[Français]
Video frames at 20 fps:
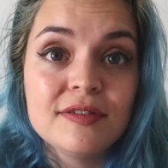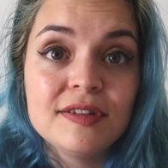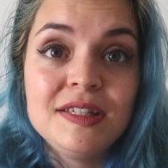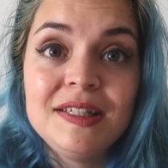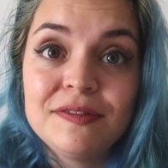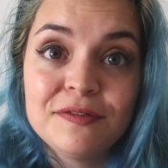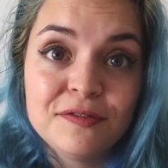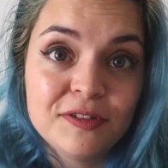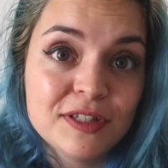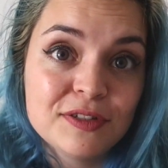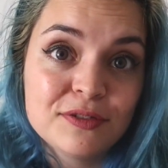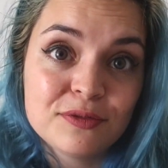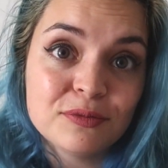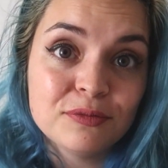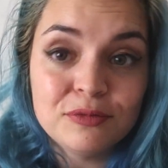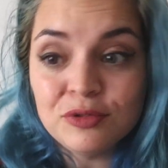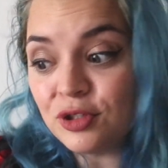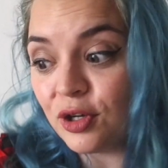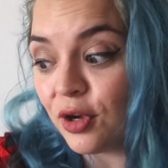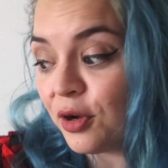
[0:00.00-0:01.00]
il fait
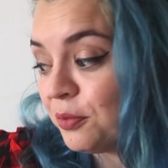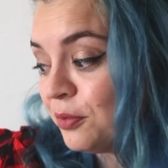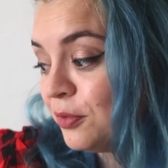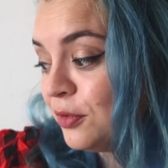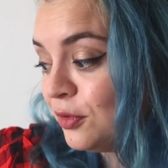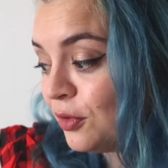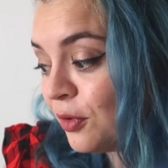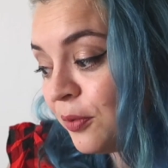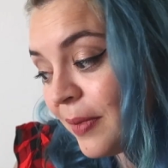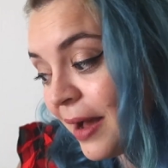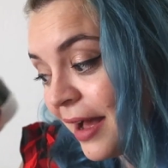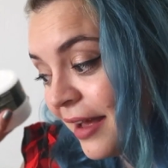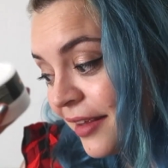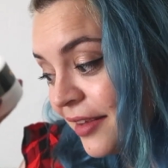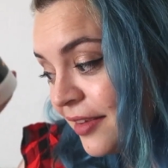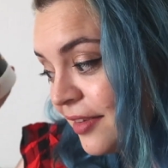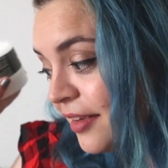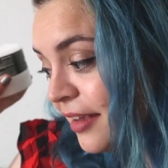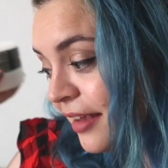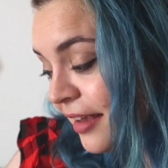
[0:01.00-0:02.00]
son job de
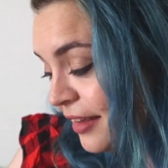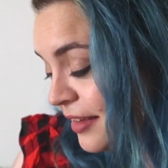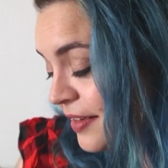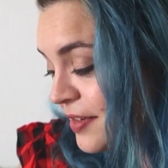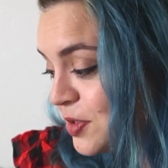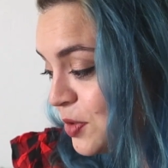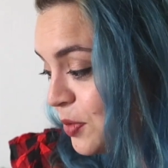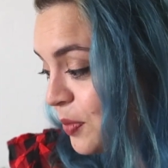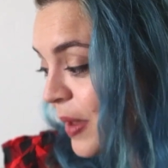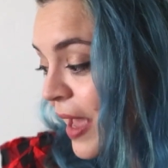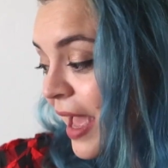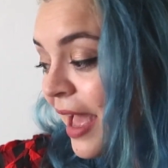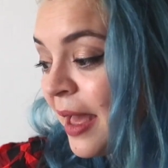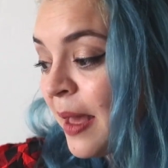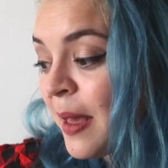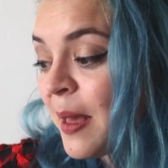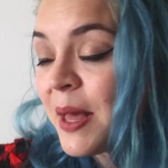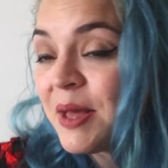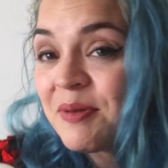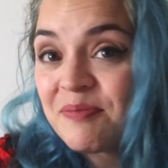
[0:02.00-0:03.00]
masse et c'est super
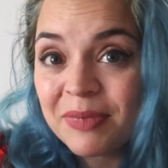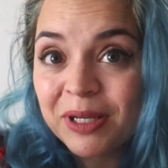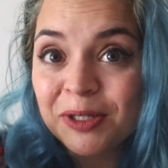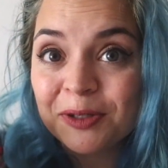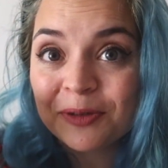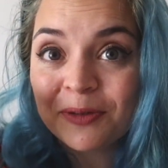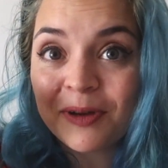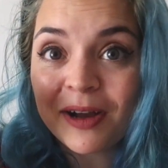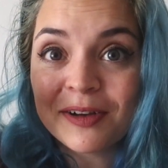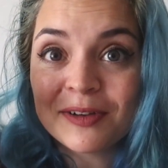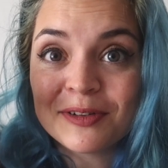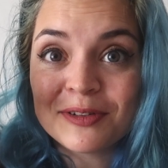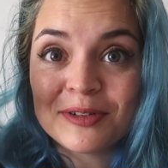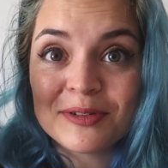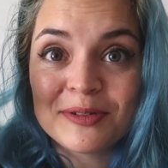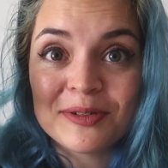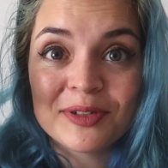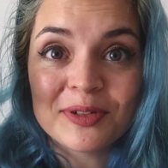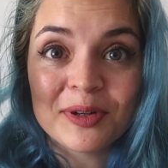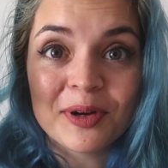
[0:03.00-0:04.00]
mais je crois que je
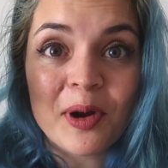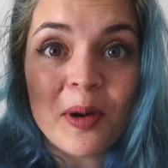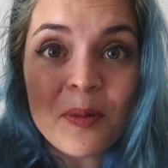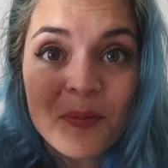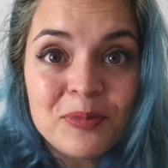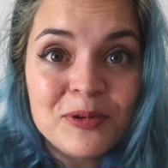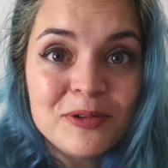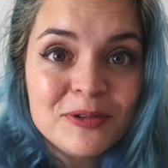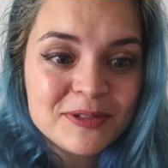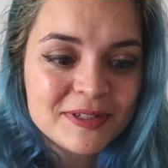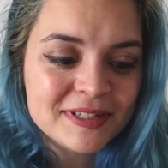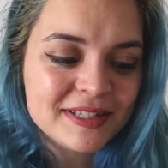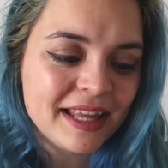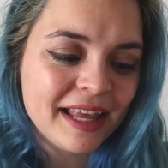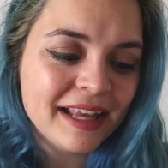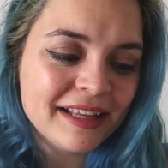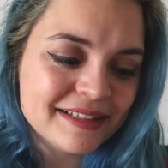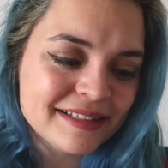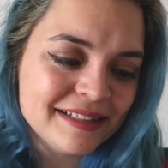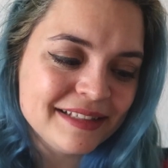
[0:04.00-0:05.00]
suis encore plus
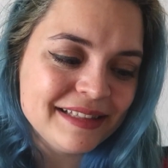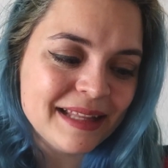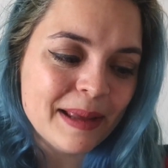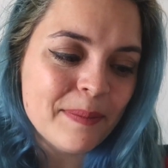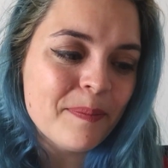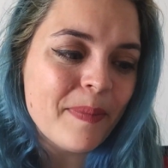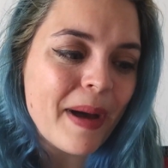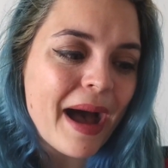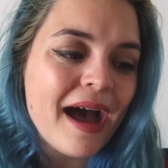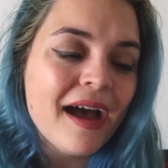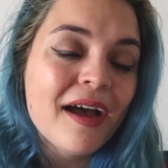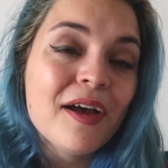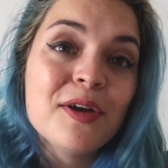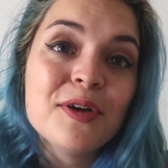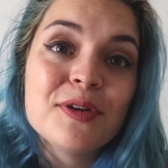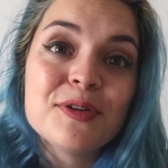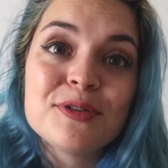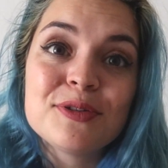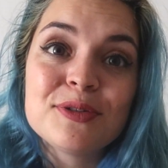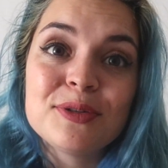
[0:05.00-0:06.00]
excitée par
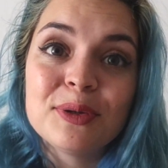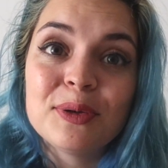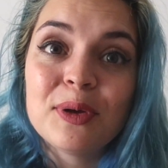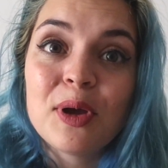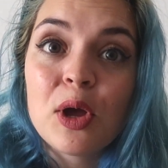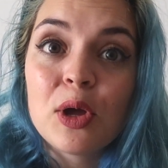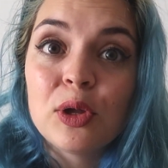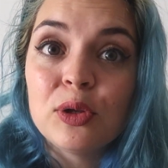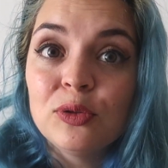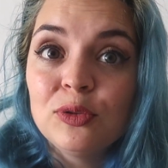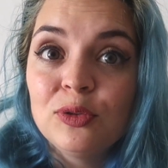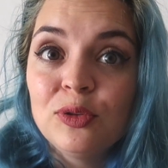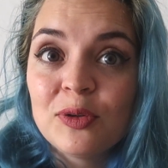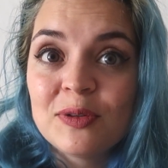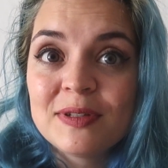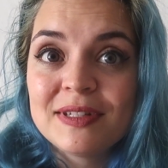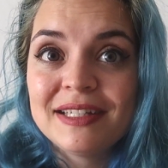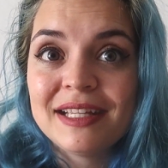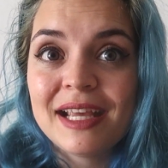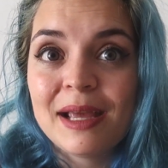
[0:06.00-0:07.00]
ce
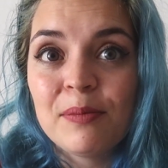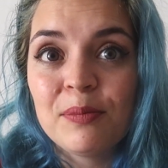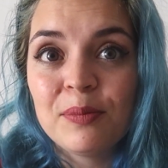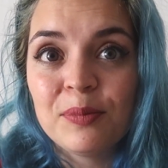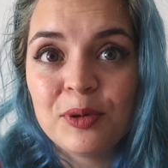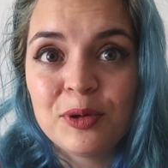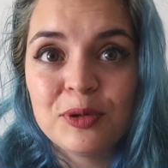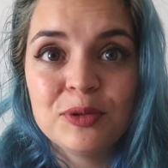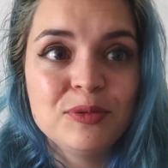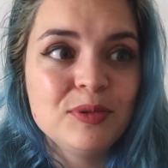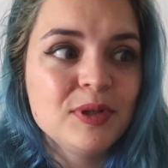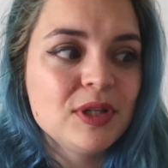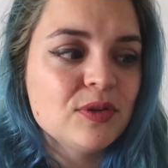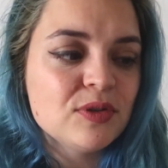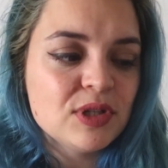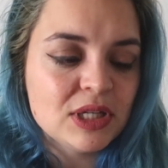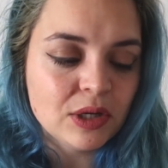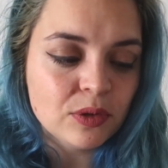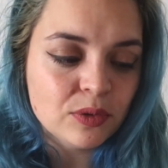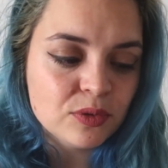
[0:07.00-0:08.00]
deuxième produit
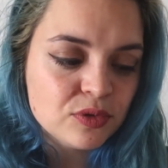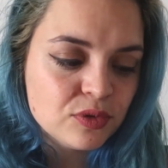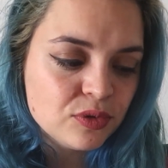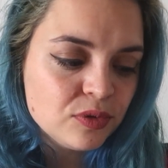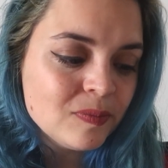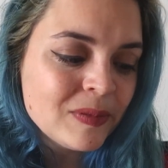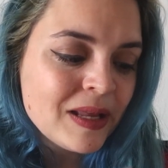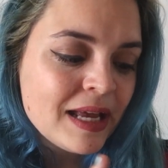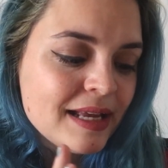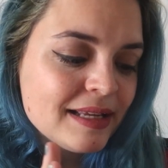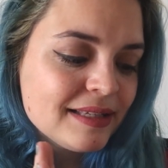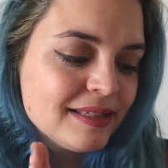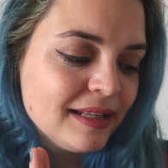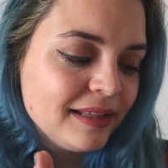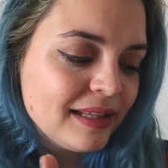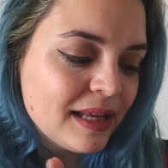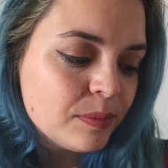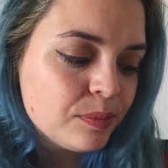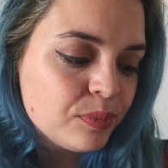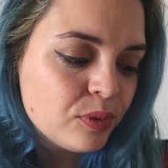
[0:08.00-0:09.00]
que j'ai reçu
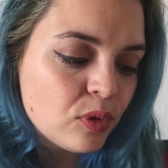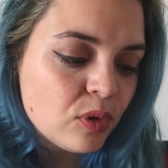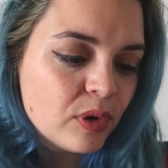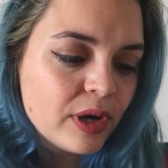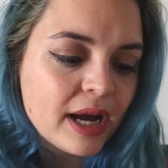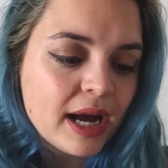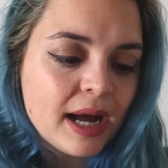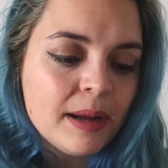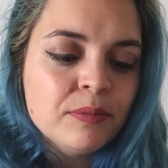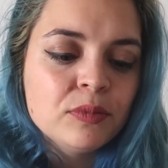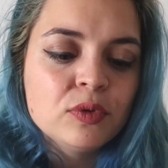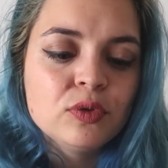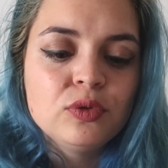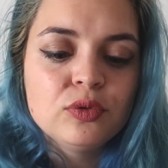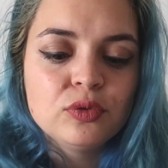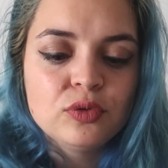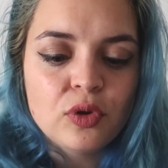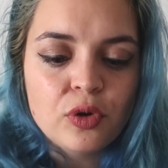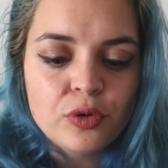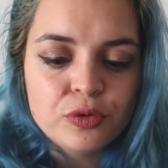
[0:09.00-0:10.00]
c'est un programme
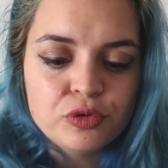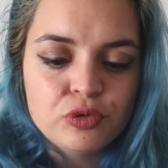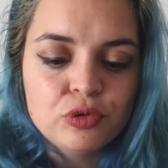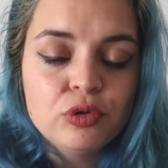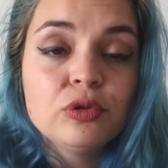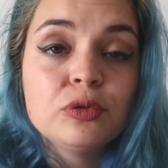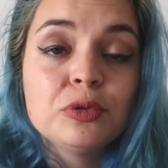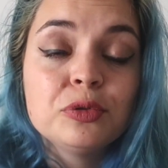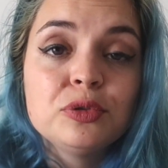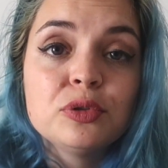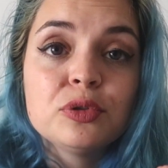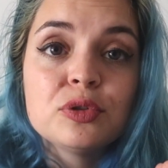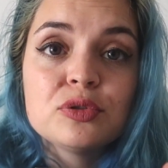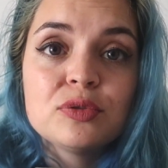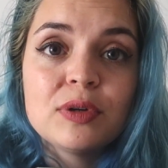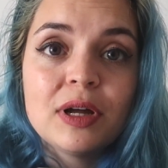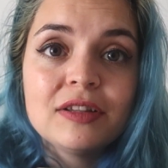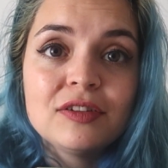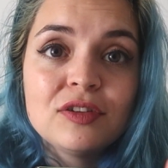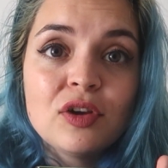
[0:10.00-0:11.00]
de 30 jours donc tu
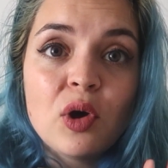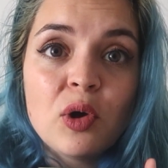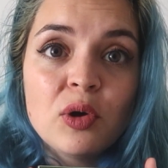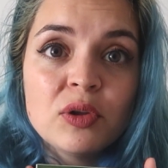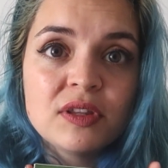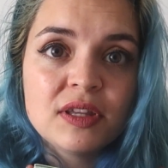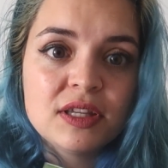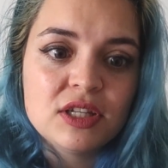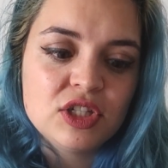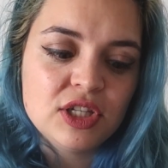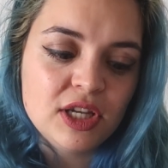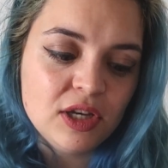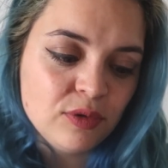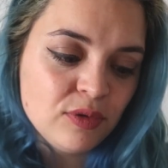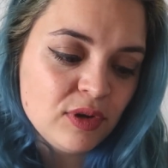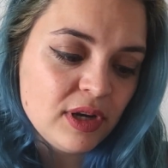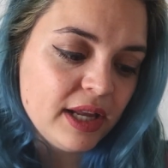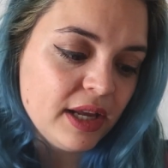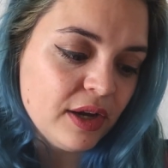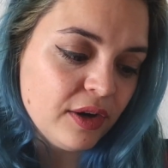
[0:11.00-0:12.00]
reçois 30
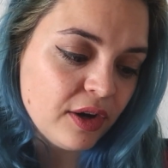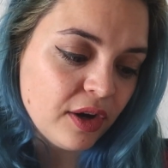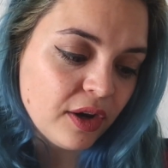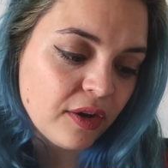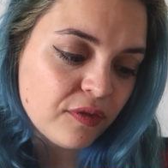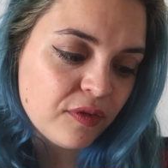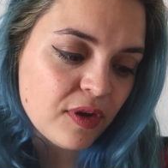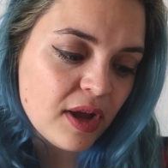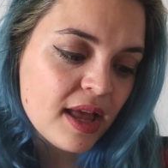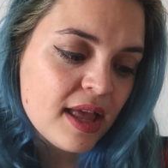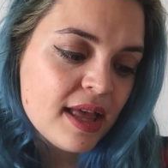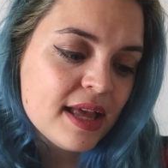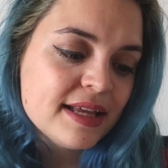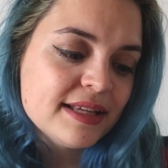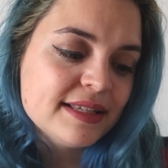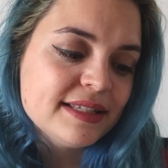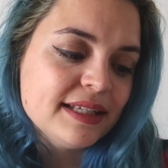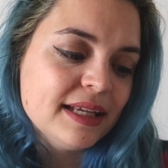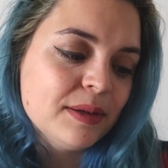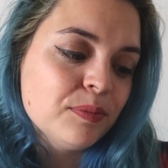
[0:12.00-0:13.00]
gélules et encore une fois
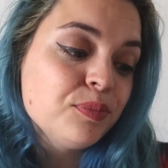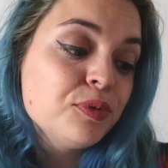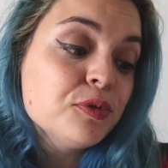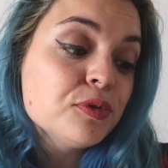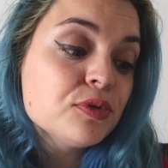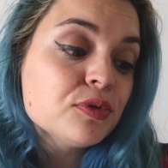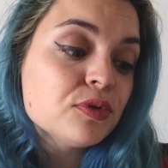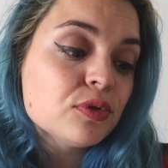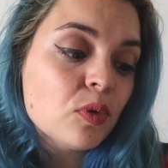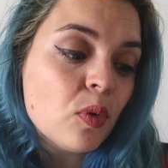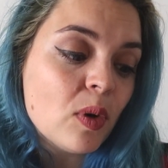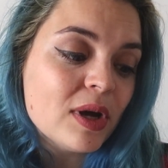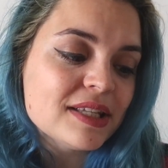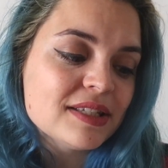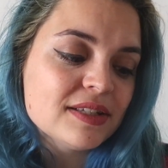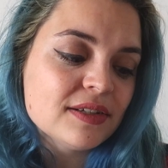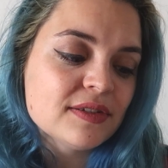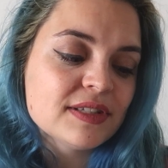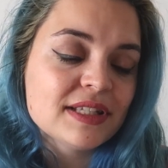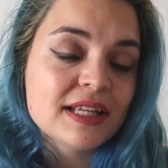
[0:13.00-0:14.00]
c'est pousse
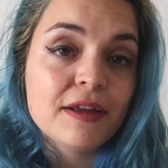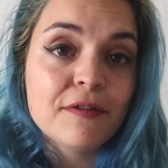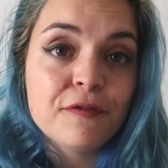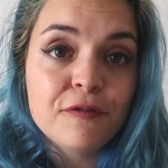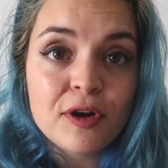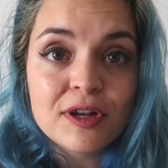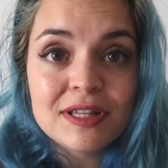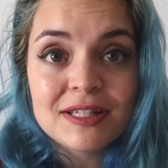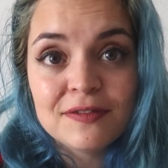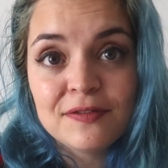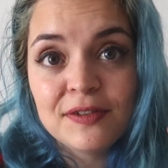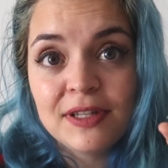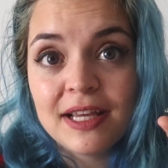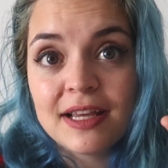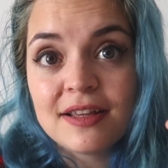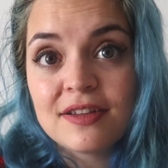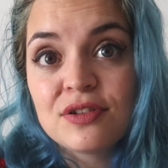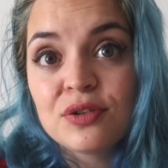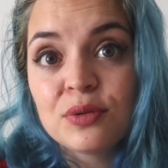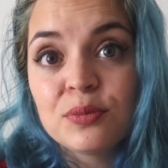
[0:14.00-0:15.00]
croissance et
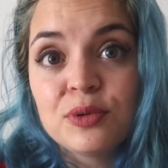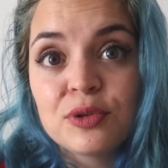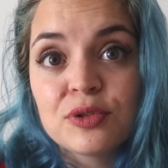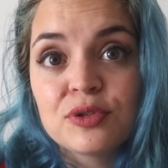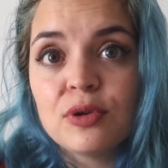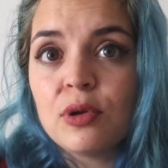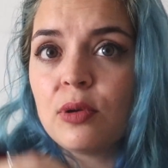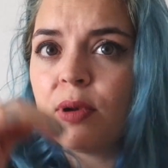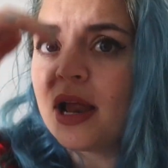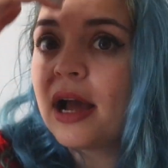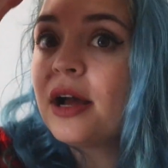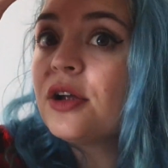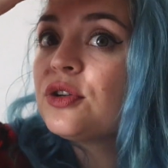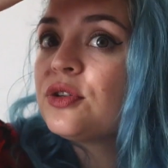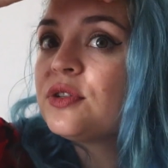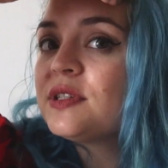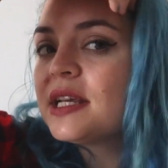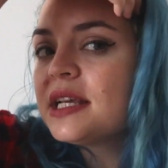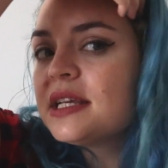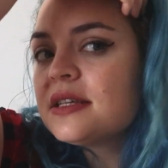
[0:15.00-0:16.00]
fortification pour celui-là
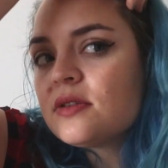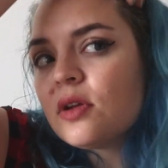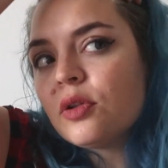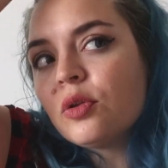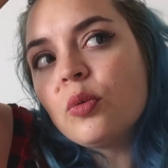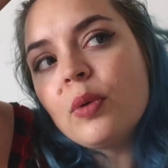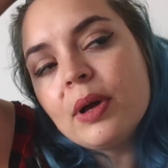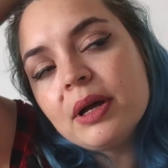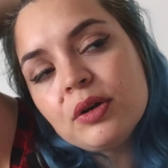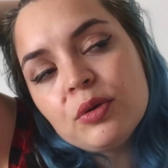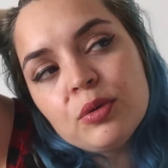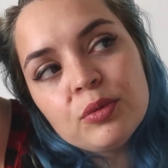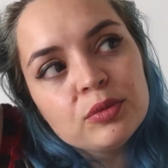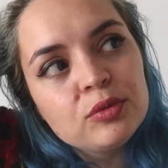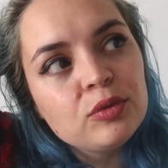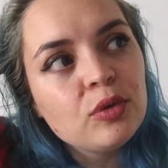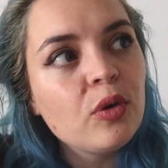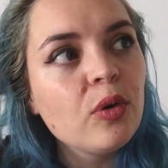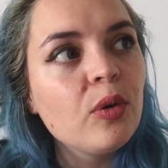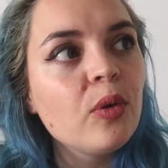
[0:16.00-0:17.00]
je sais qu'ils en ont un
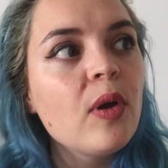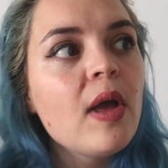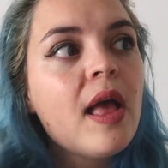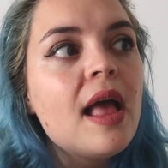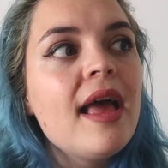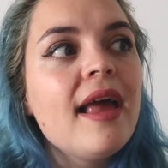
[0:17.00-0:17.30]
contre